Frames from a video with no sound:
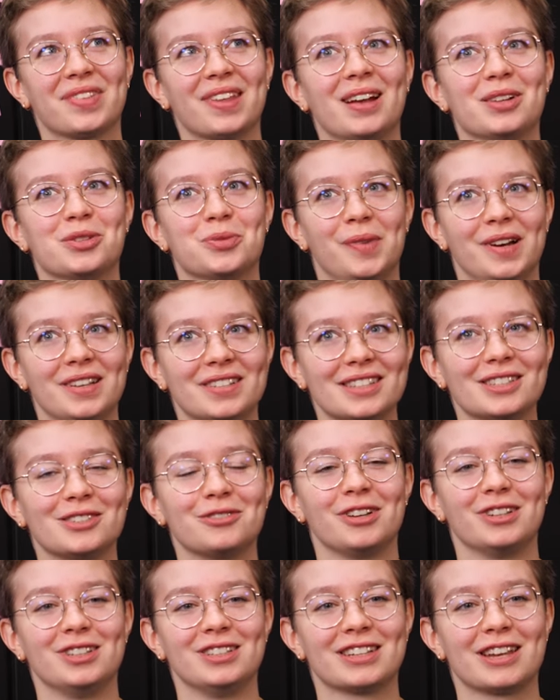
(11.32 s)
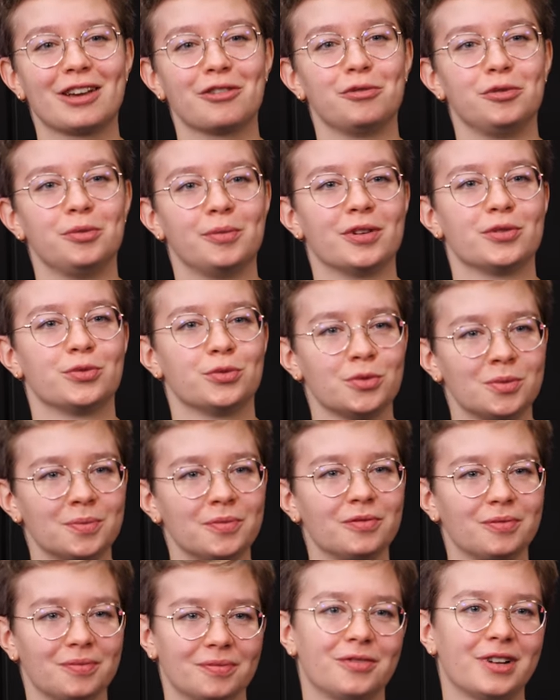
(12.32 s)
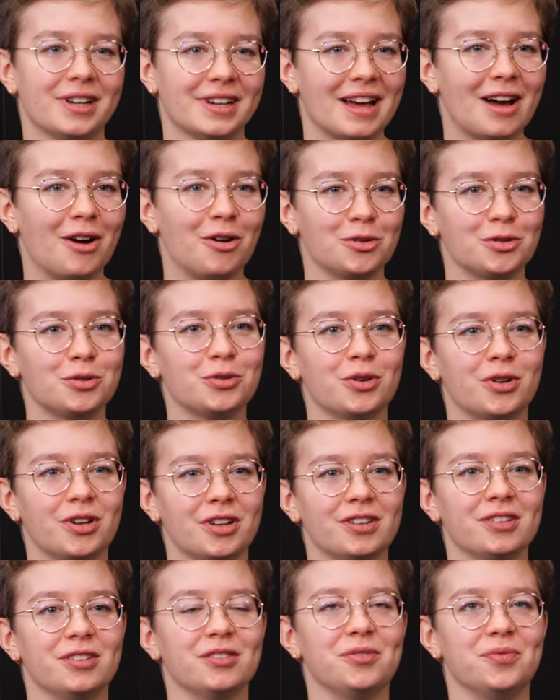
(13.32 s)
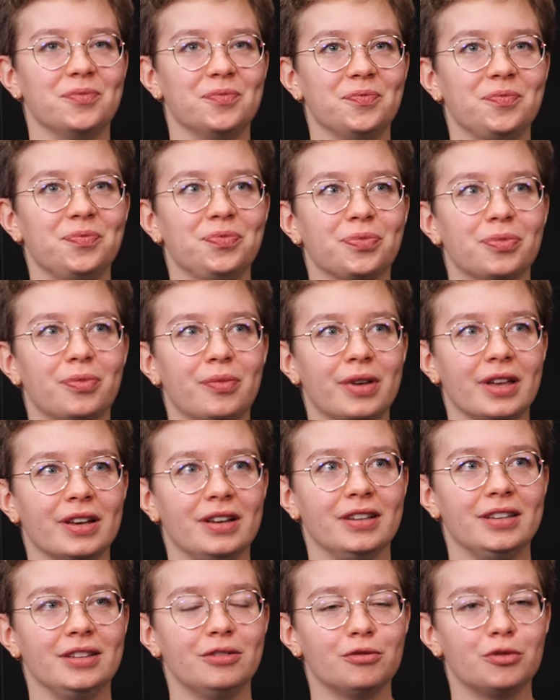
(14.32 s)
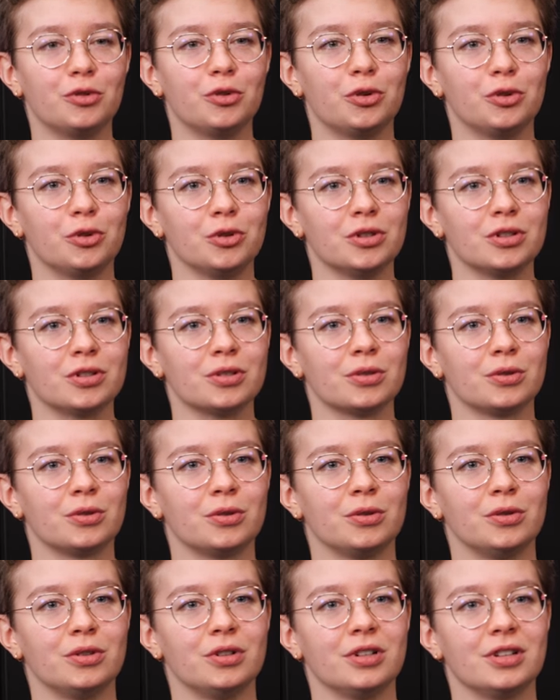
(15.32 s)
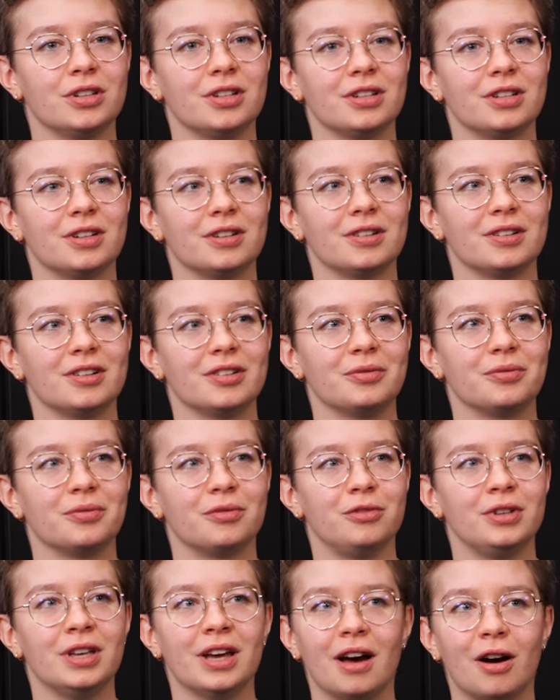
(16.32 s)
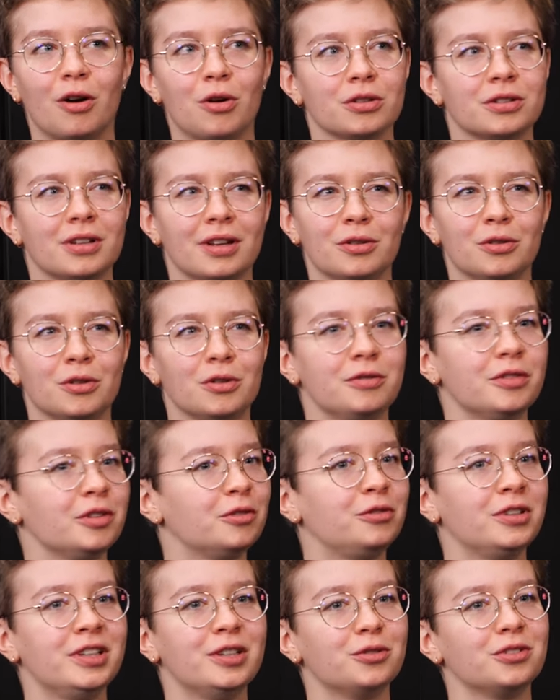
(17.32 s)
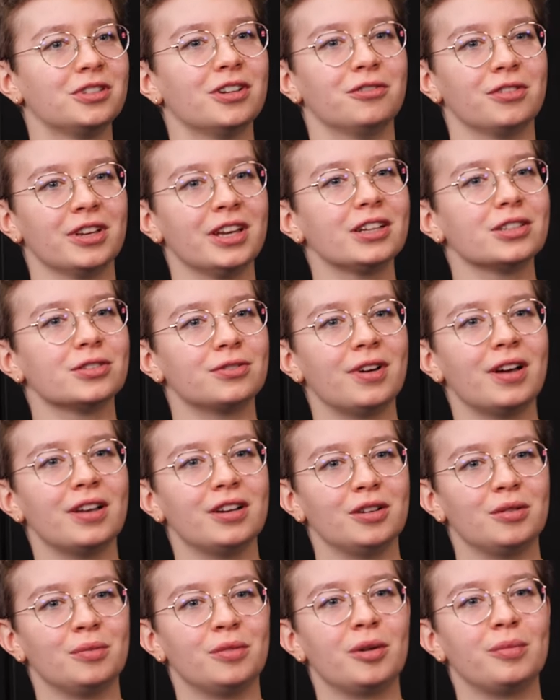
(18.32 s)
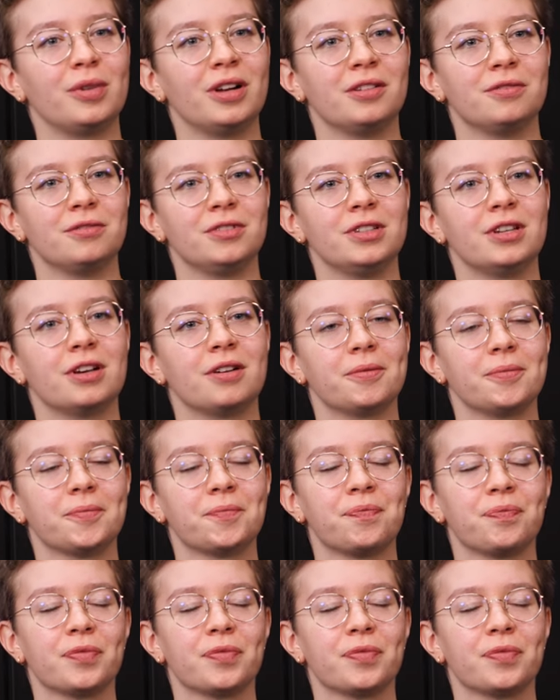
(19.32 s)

Also meistens waren die Treffen über Zoom, weil der Autor in Berlin wohnt und wir auch dann irgendwie viel unterwegs waren immer mal wieder.